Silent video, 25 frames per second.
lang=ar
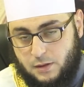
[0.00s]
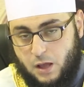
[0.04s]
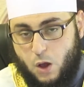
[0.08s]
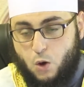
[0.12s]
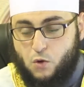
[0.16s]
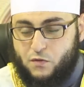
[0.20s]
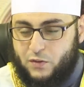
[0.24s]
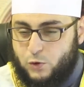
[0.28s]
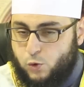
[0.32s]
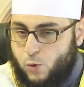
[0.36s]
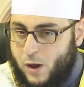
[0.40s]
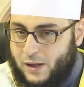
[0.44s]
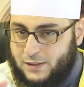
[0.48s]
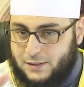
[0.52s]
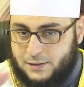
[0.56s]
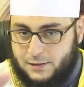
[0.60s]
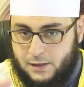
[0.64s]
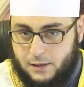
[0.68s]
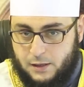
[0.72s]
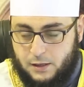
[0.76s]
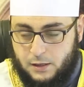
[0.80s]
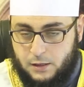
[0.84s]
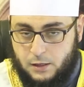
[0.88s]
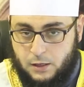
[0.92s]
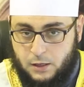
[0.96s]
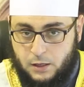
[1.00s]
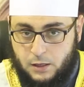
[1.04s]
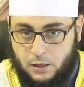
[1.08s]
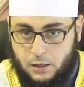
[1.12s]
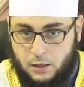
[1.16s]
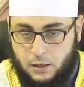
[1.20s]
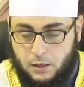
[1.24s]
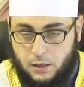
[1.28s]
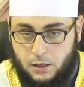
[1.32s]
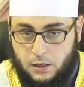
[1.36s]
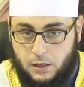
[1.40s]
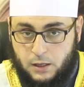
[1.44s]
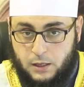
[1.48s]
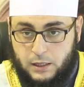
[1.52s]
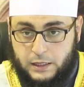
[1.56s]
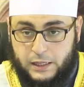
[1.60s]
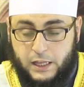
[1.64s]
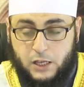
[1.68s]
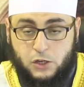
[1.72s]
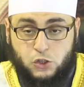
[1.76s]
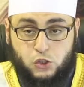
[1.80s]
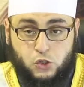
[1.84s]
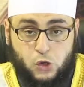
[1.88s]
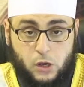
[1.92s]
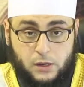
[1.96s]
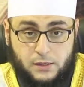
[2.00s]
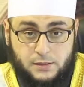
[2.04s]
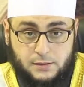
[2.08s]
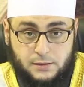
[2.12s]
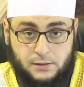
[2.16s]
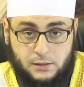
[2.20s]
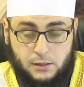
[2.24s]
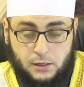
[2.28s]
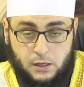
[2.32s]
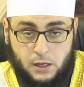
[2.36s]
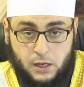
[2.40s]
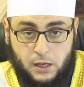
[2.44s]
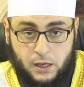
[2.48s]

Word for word: أو في الوقت ده تلاقي الشخص